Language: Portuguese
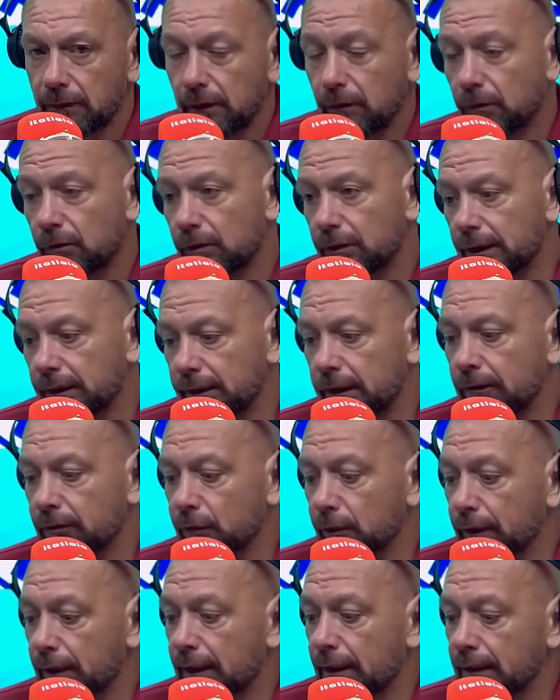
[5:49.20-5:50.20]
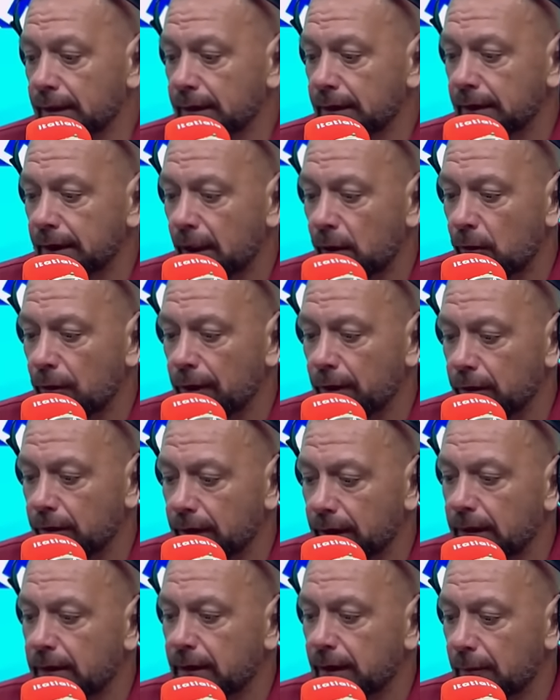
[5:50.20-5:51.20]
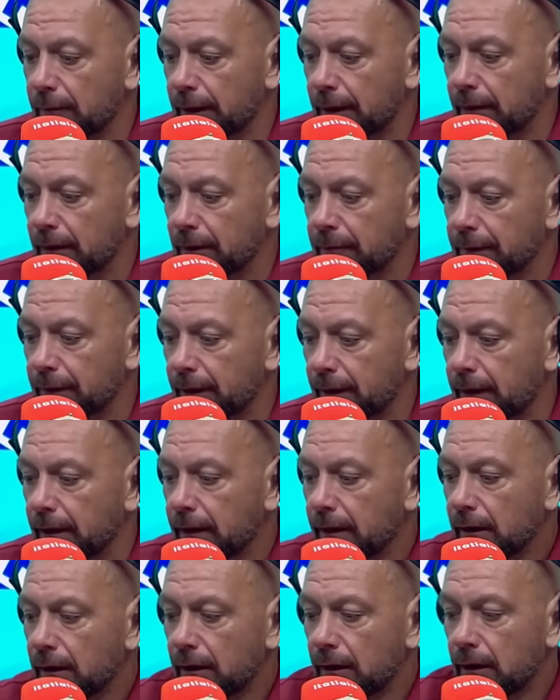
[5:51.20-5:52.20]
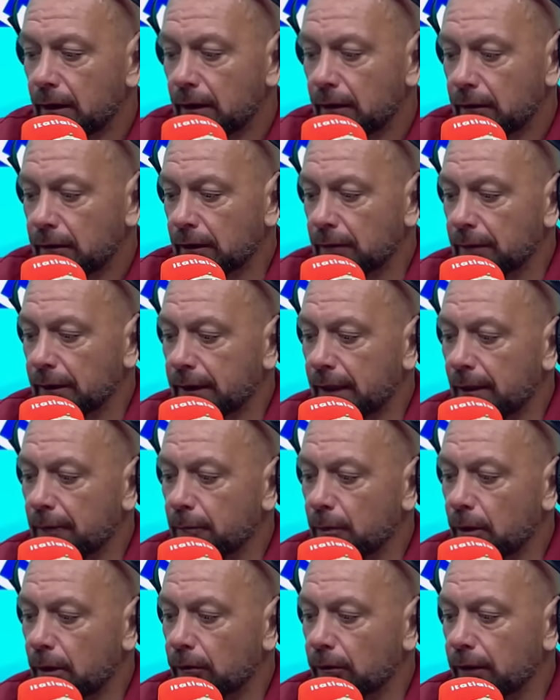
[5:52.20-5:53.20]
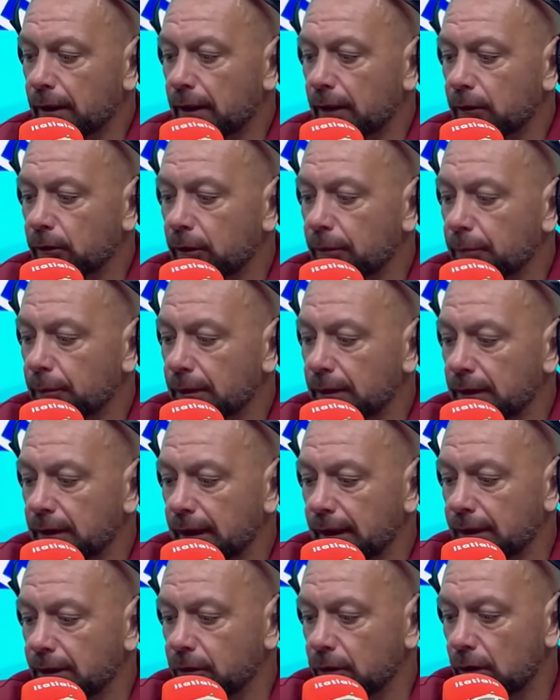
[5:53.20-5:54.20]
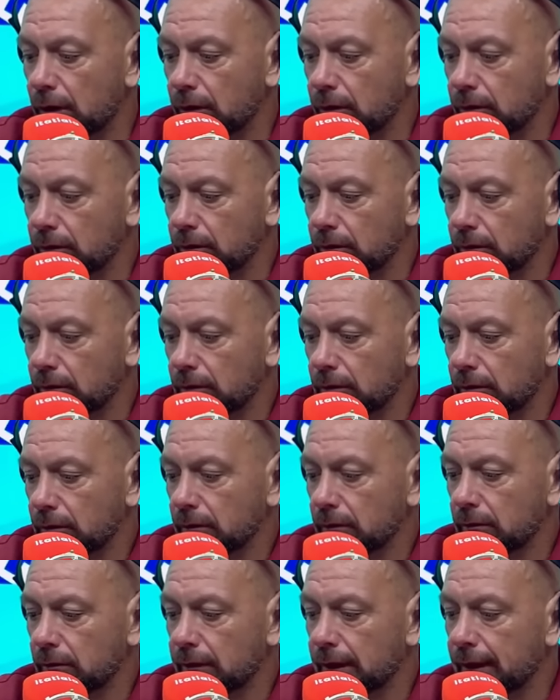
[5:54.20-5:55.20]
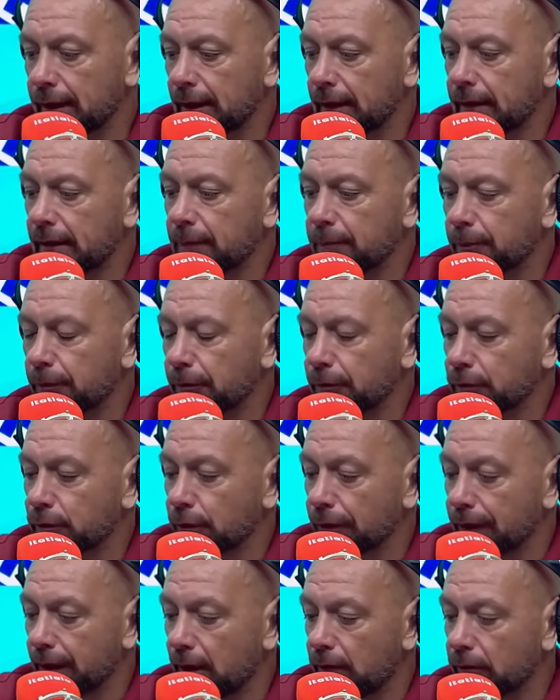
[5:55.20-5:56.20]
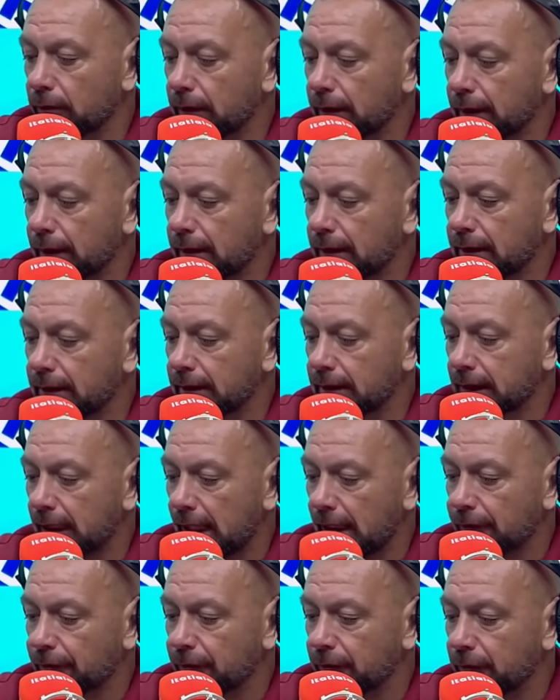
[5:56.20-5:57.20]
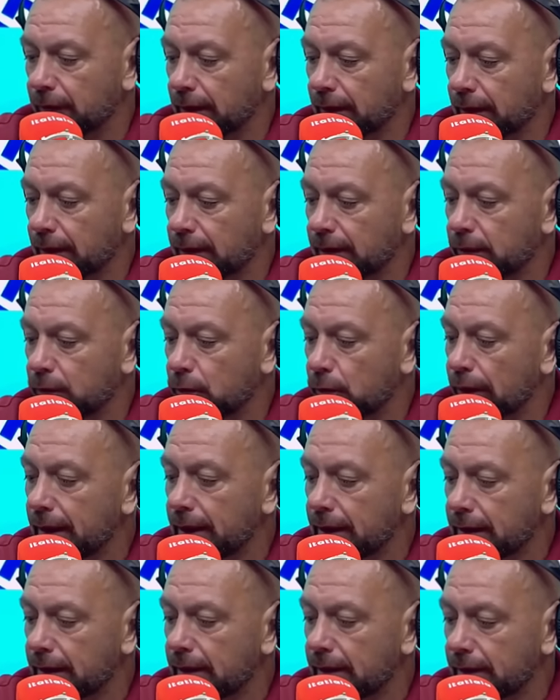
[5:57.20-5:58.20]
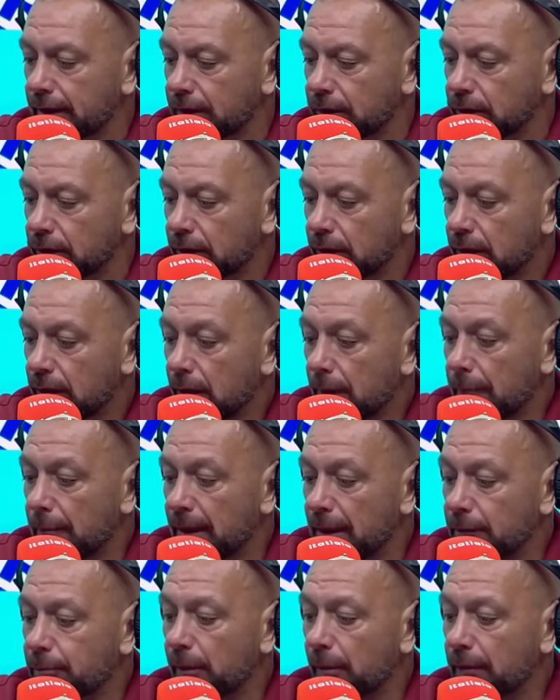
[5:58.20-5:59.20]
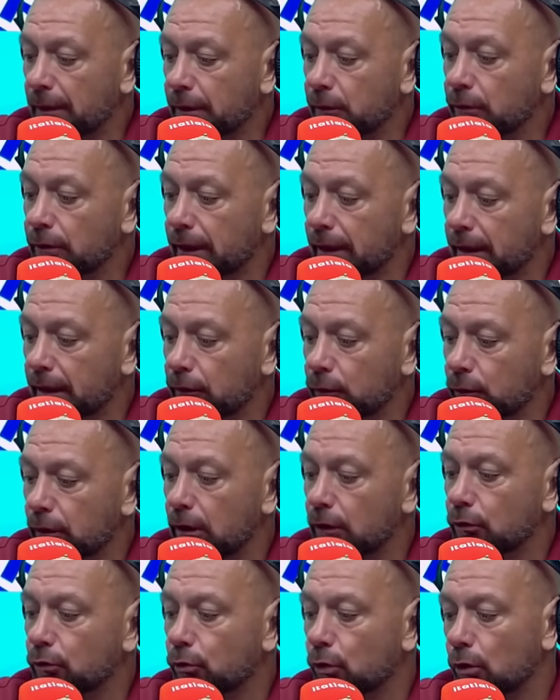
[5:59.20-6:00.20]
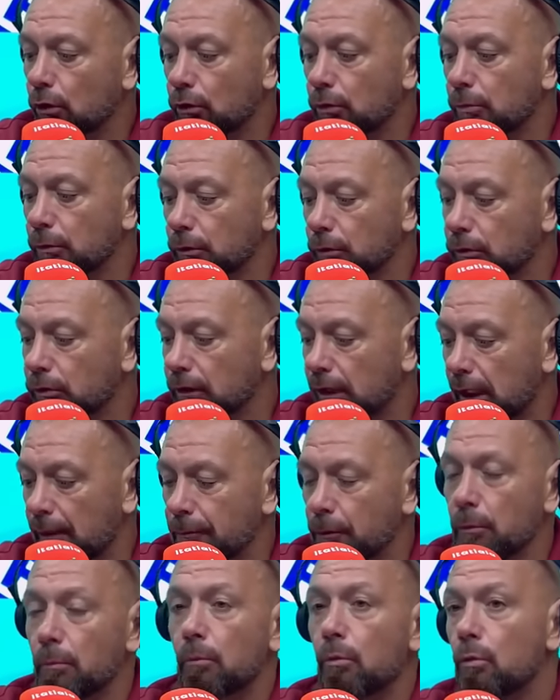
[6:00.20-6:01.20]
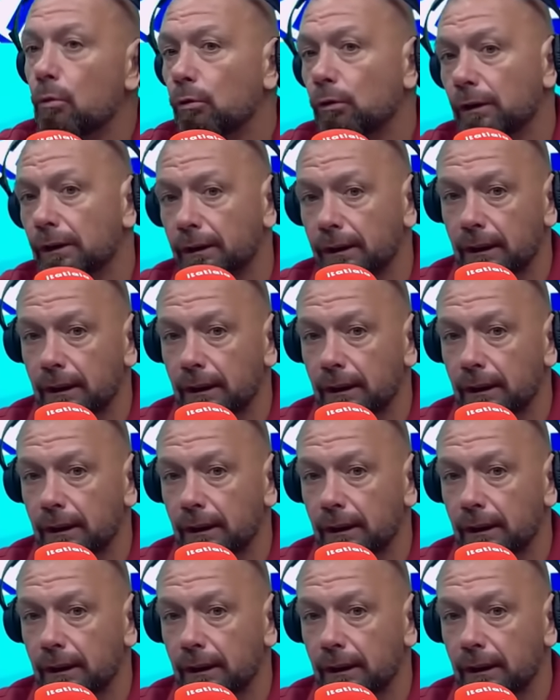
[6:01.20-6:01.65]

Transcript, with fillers: e eu não sei se eles vão querer assinar um erro desse tamanho, né? Porque você mandar embora um treinador depois de seis jogos, não tem nada de profissional, não tem nada de SAF, não tem nada de coerência nisso. Principalmente um treinador que todo mundo sabe, o mundo